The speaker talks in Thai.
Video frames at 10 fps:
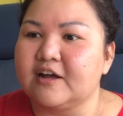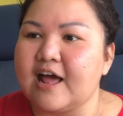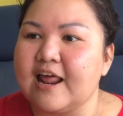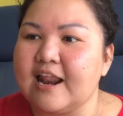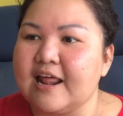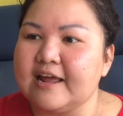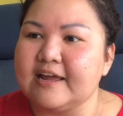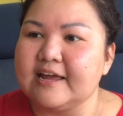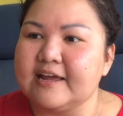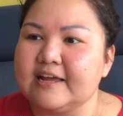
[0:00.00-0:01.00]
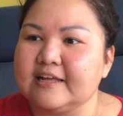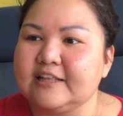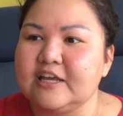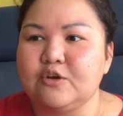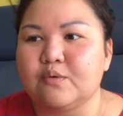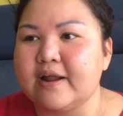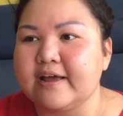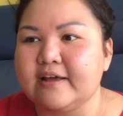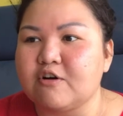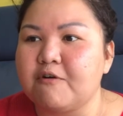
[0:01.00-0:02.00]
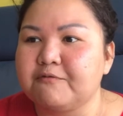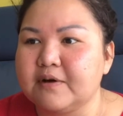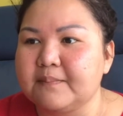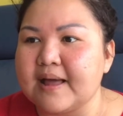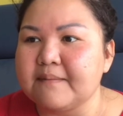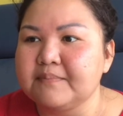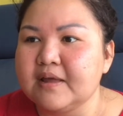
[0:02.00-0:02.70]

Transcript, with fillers: อะไรอะไรที่อยู่อะไรคอนเฟิร์มแล้ว